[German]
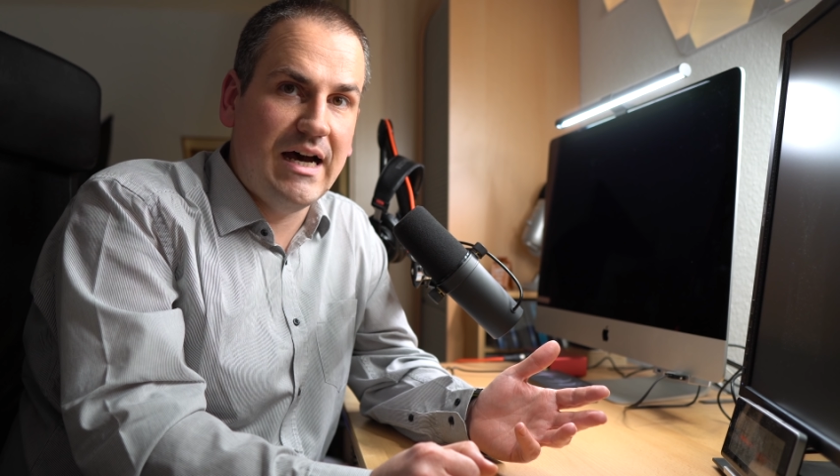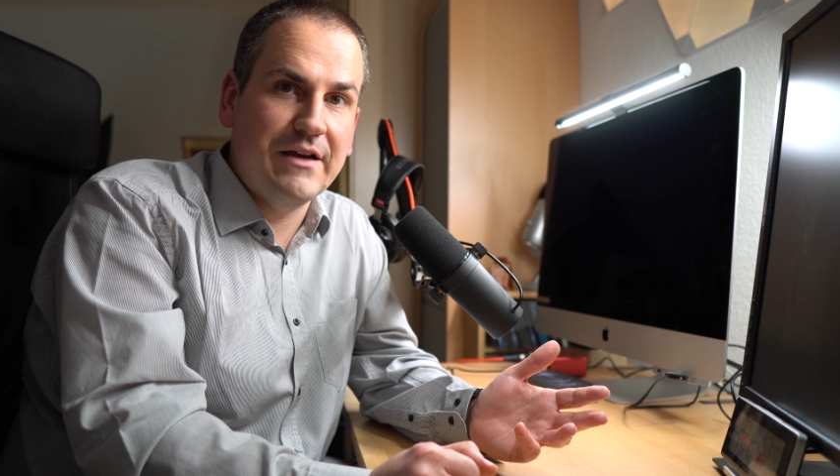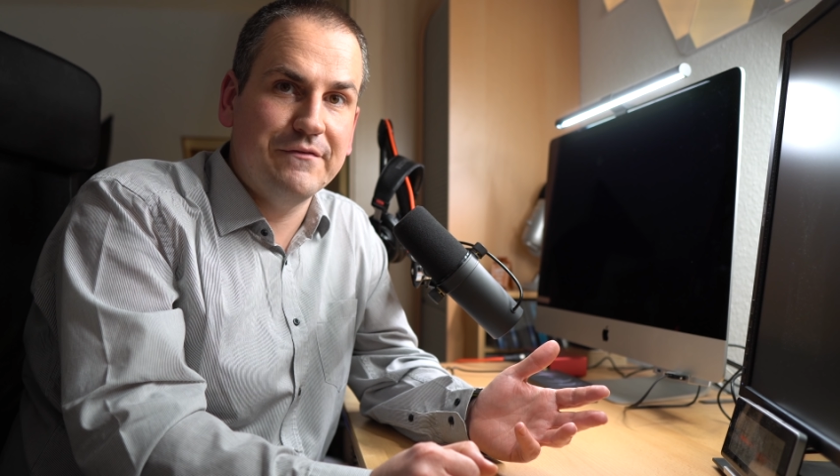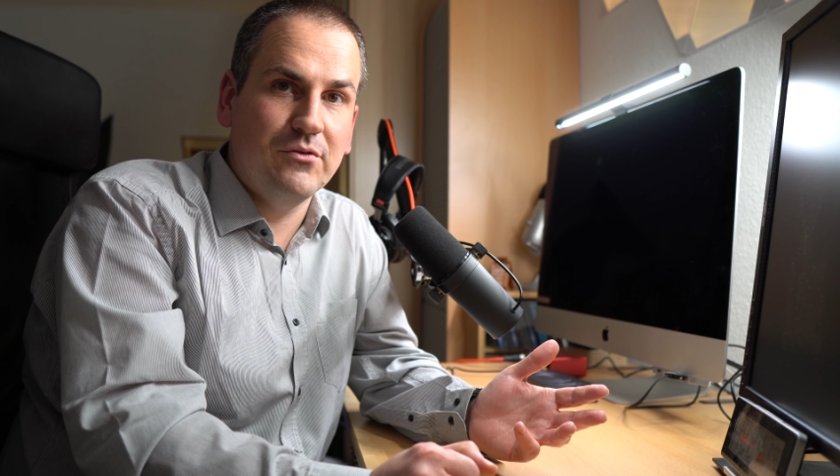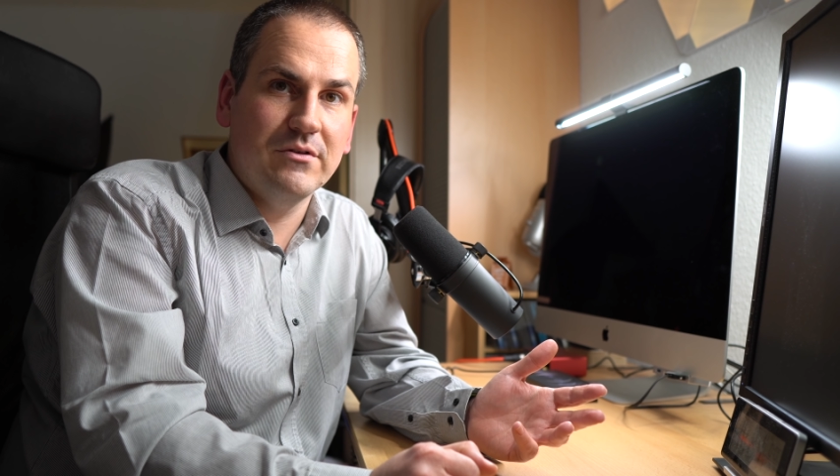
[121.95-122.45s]

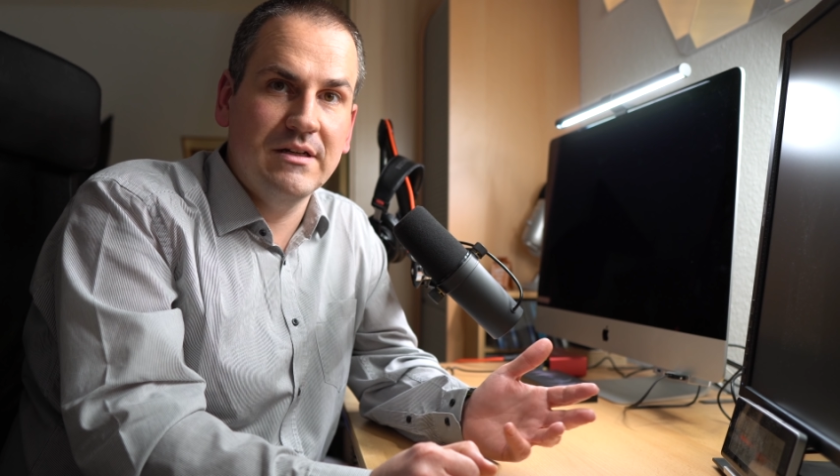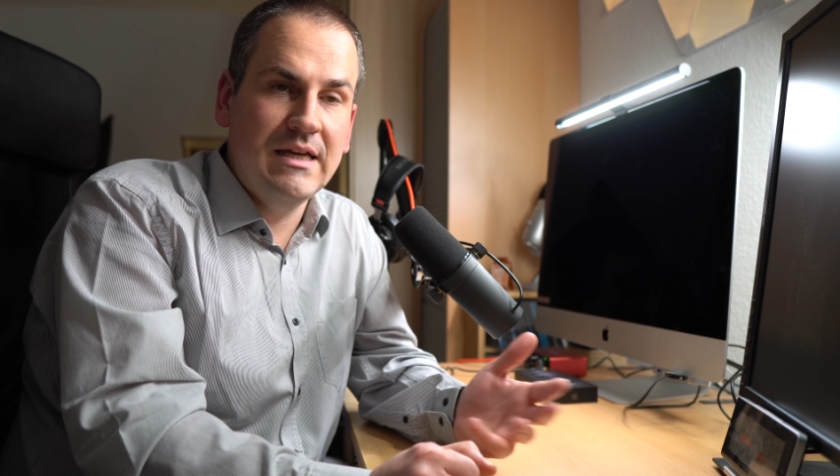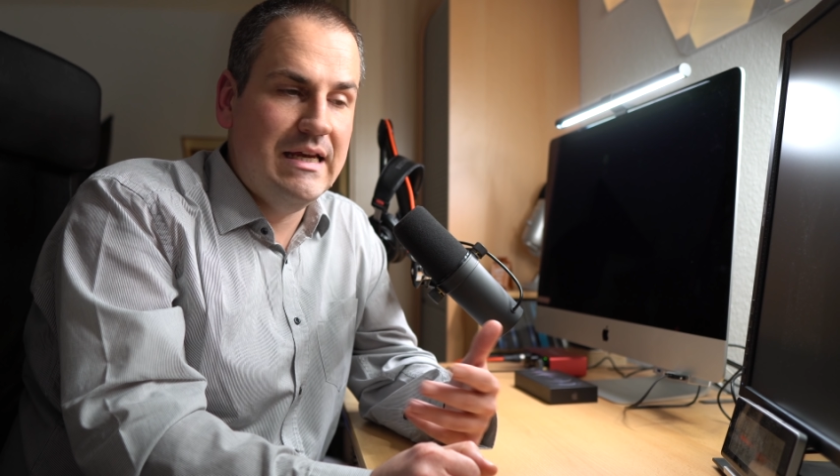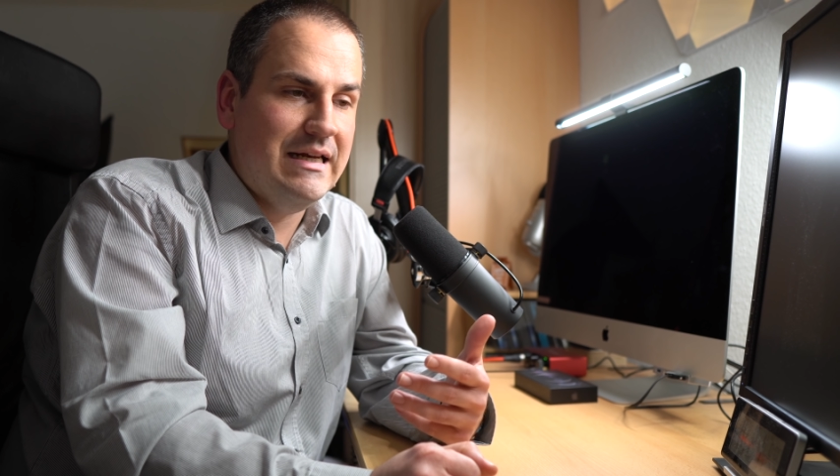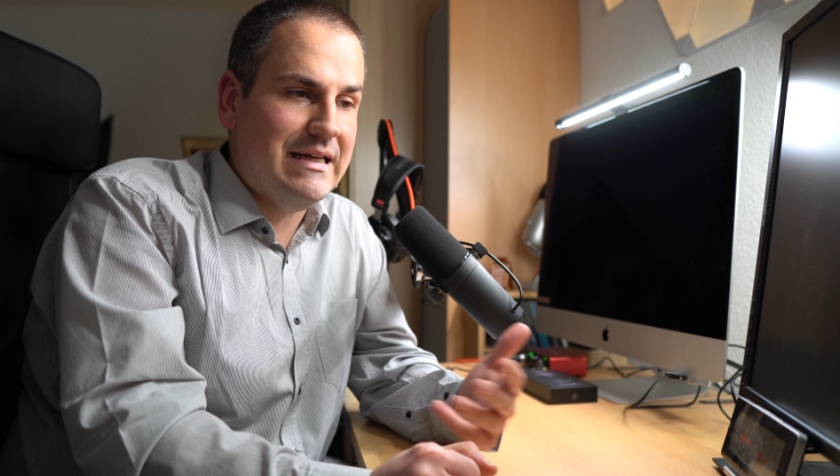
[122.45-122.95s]
iPhone,
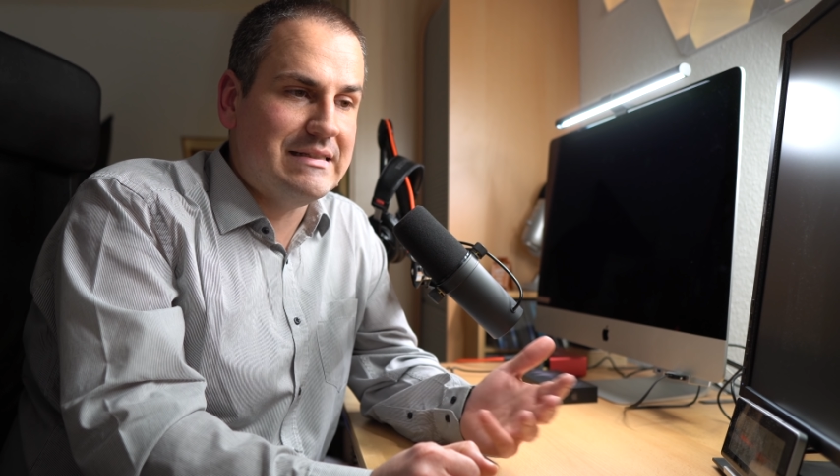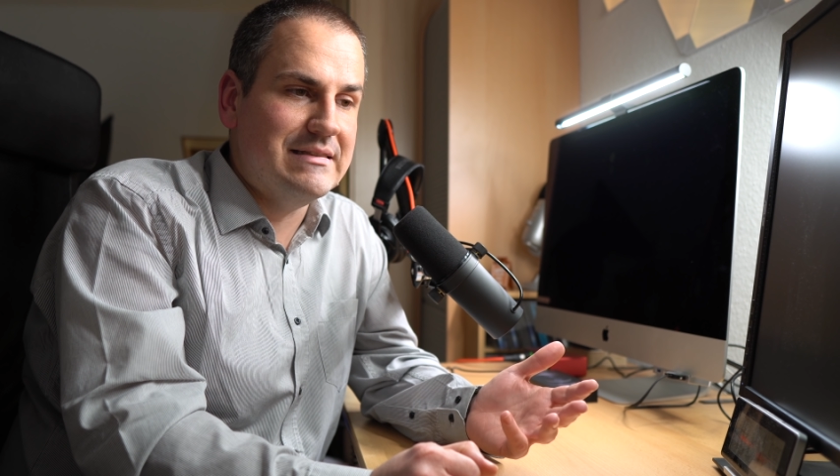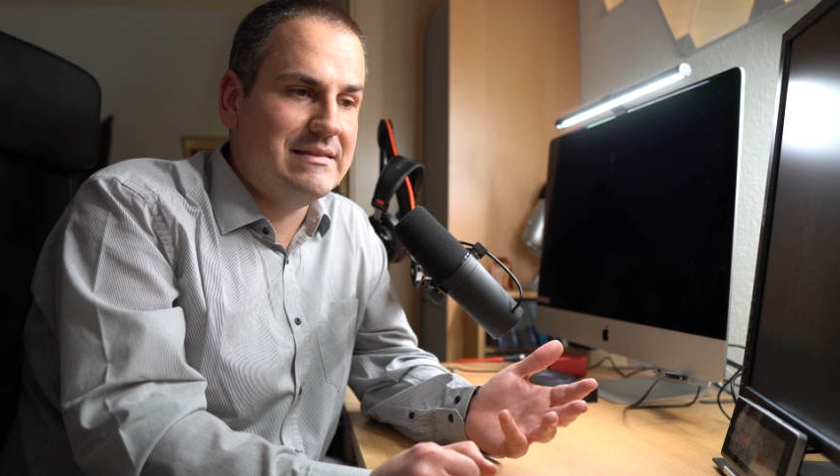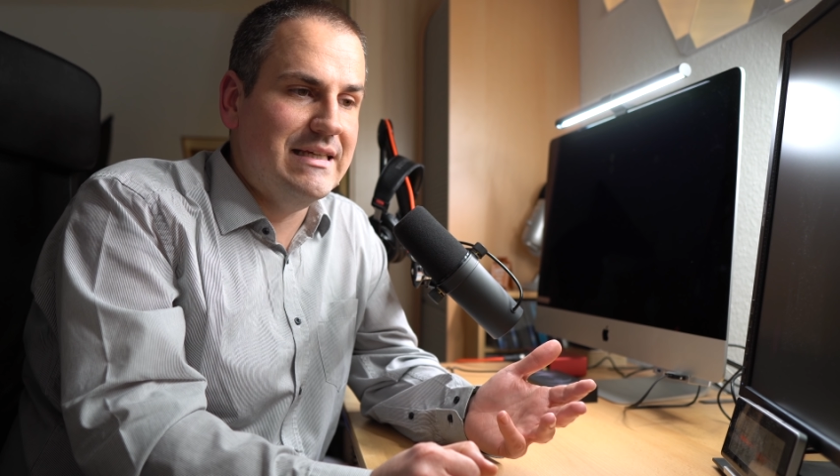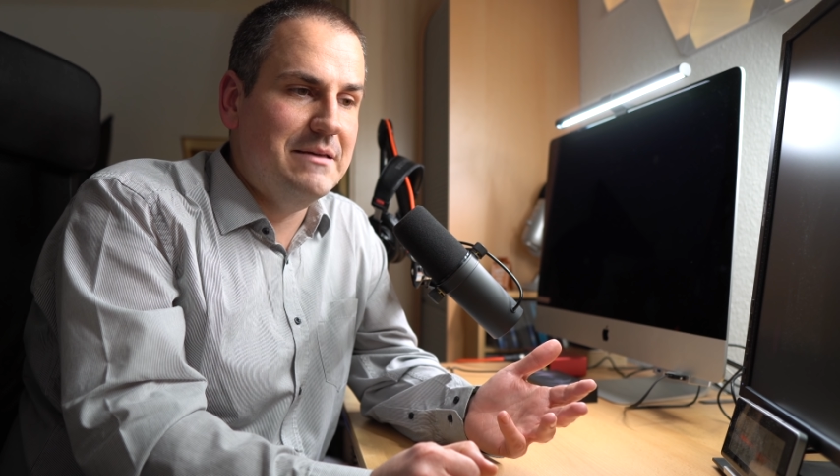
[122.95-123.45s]
das
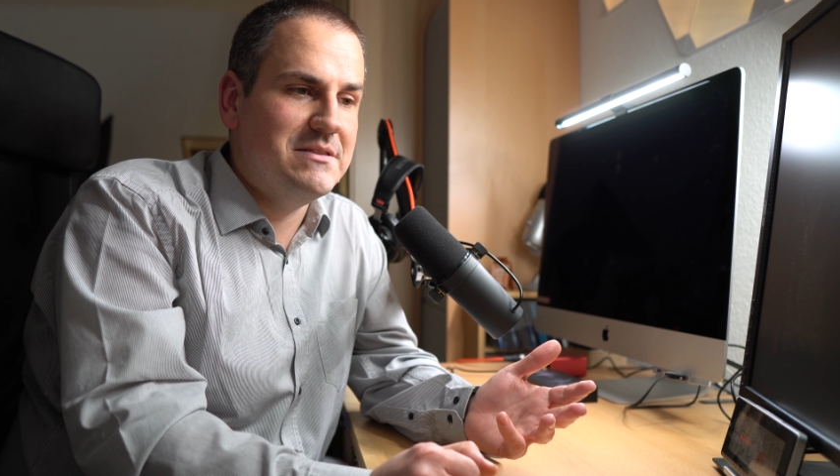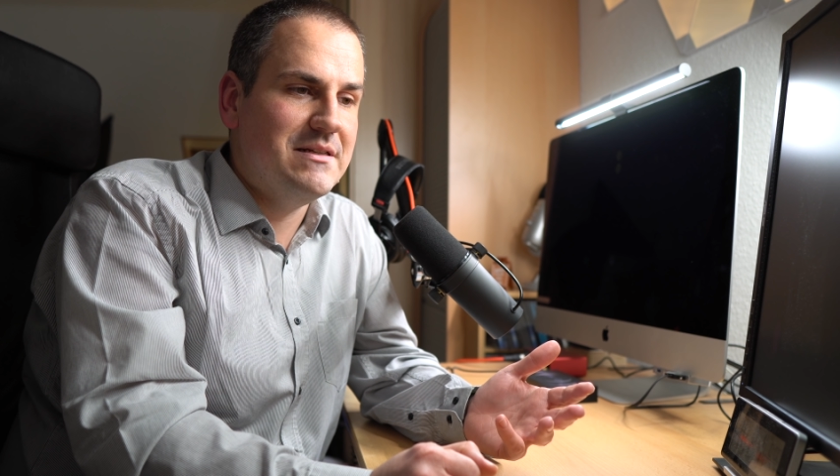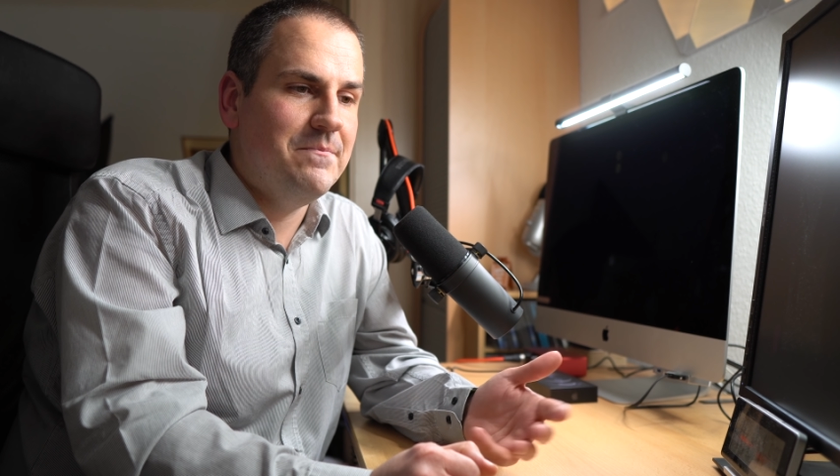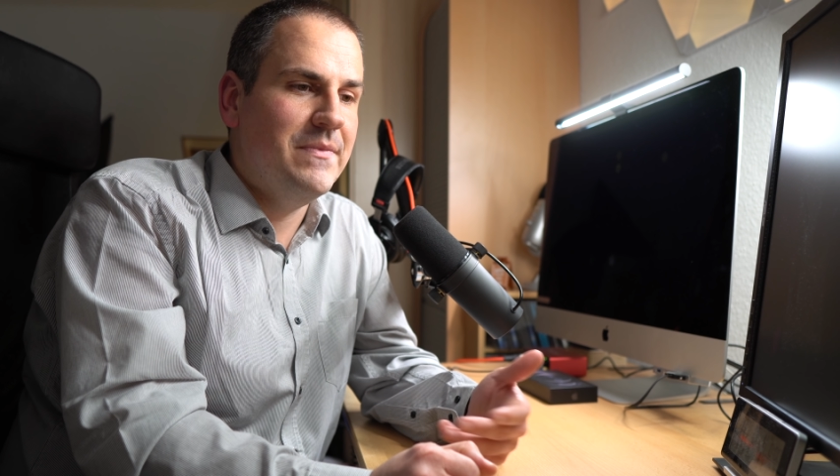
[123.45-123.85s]
es gibt.